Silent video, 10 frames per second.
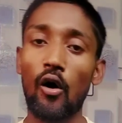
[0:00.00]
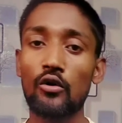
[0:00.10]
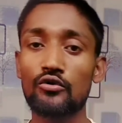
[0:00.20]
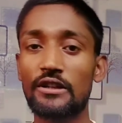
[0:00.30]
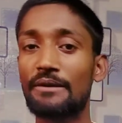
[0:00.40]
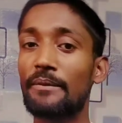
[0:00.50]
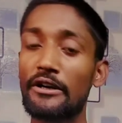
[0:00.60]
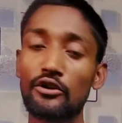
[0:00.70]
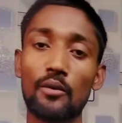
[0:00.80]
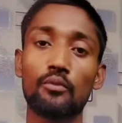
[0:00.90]
और उसकी
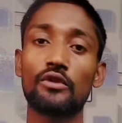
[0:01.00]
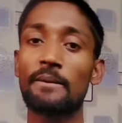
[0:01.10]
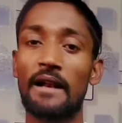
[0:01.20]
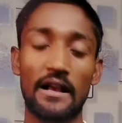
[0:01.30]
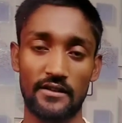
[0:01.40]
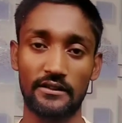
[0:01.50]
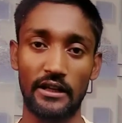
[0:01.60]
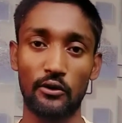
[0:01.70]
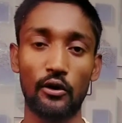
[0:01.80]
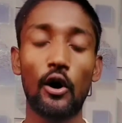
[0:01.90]
वीडियो पूरी बना
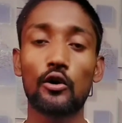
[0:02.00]
सकते हो